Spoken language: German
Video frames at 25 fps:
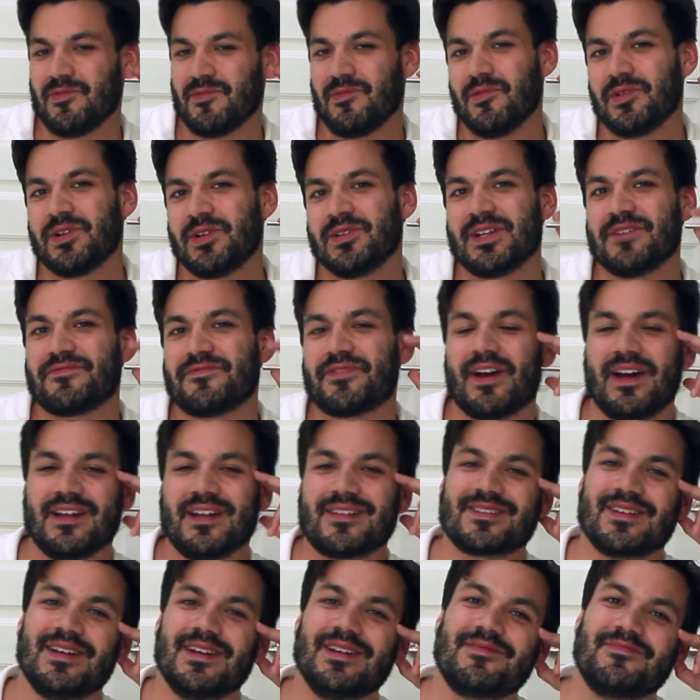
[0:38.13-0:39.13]
Und in der
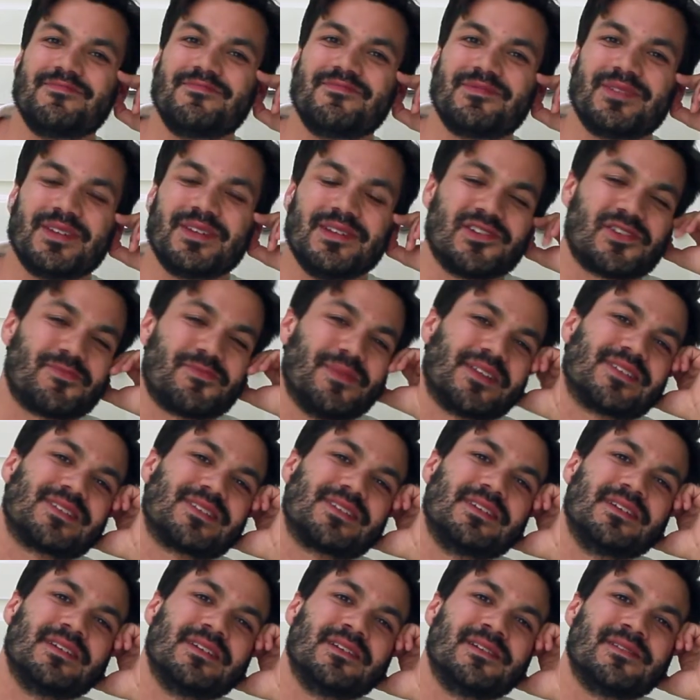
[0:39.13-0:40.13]
Freizeit ging ich
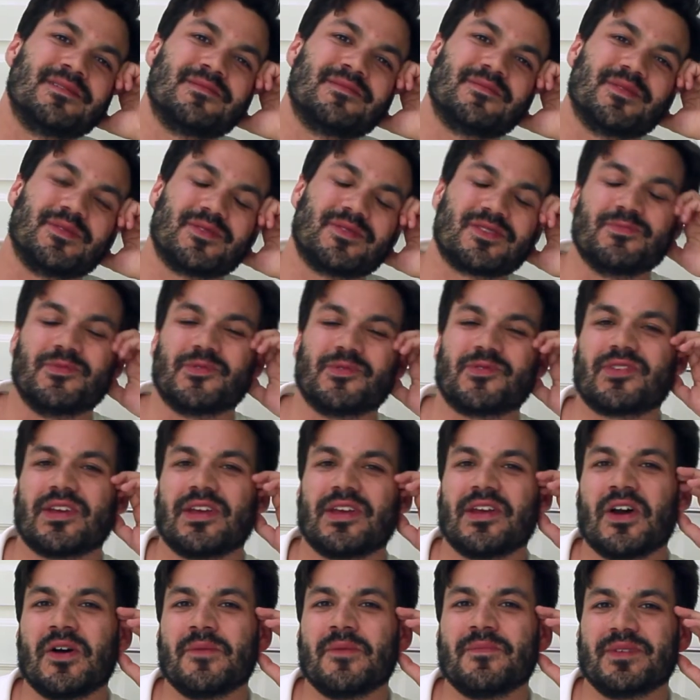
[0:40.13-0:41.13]
spazieren, ins
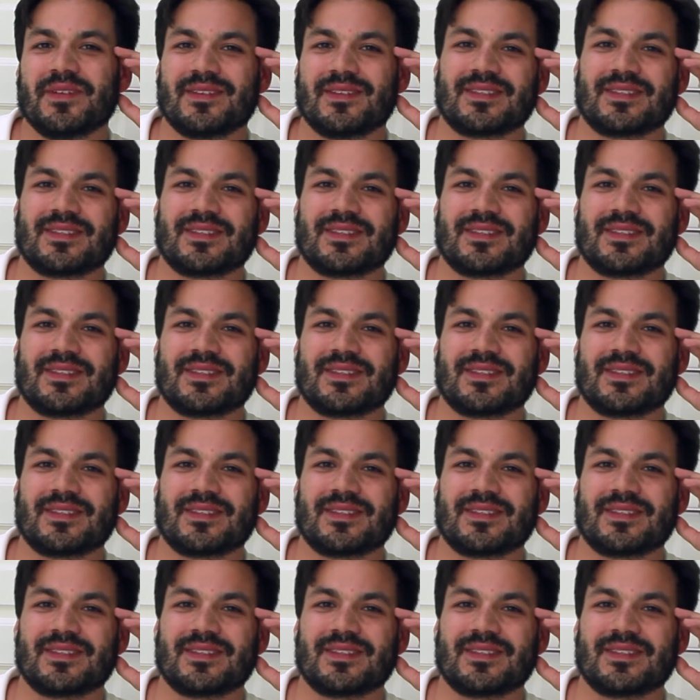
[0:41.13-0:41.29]
Museum,